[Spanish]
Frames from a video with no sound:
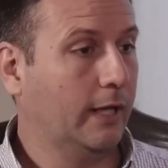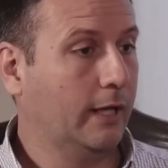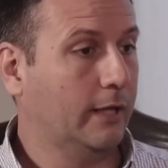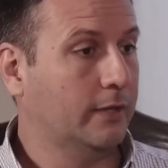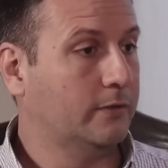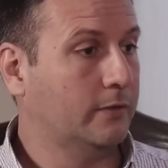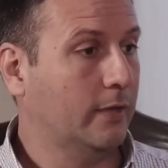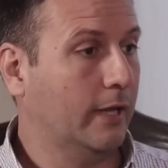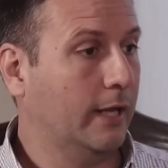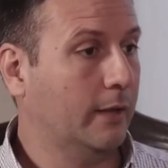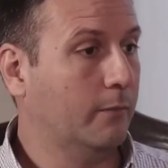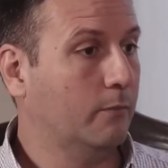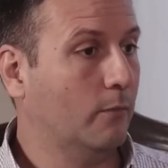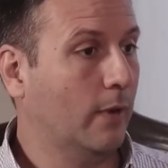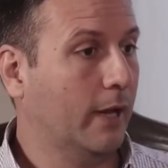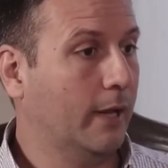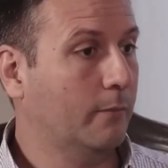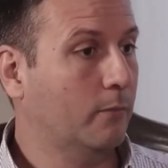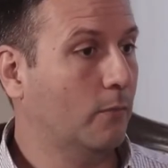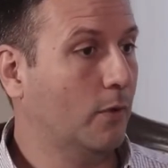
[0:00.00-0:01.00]
es, es,
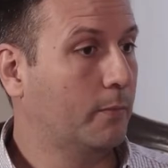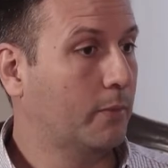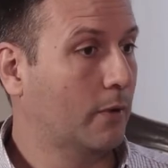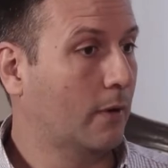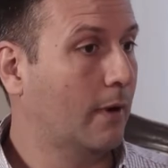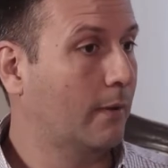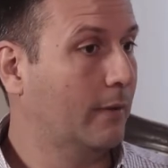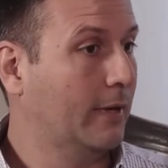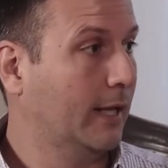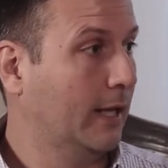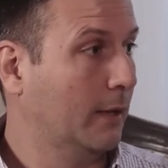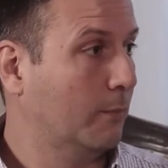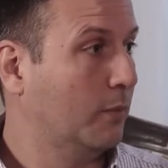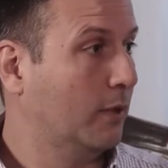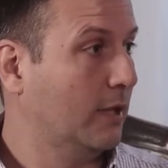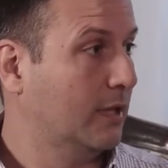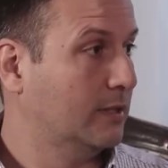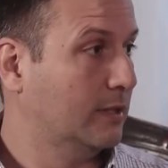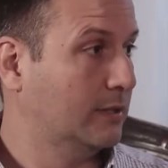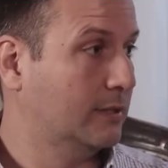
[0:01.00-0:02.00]
muy probable que
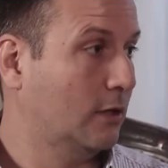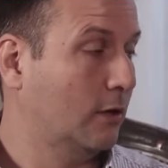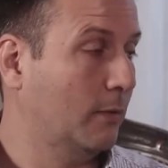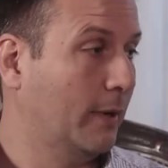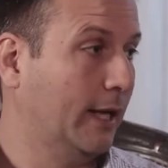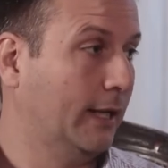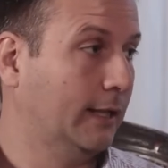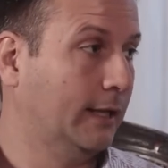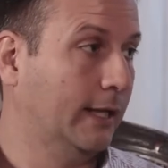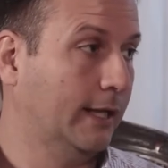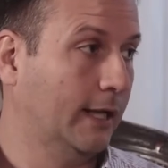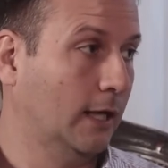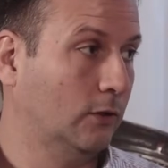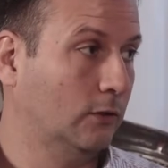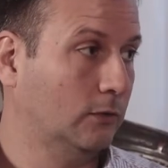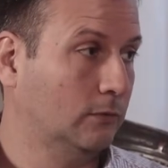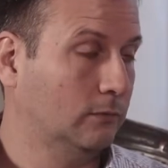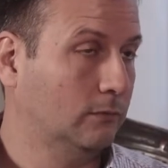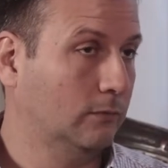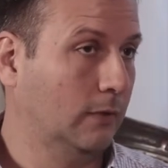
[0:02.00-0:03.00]
puedas hacerlo
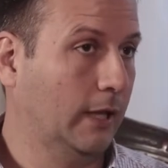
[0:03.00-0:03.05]
vegetariano.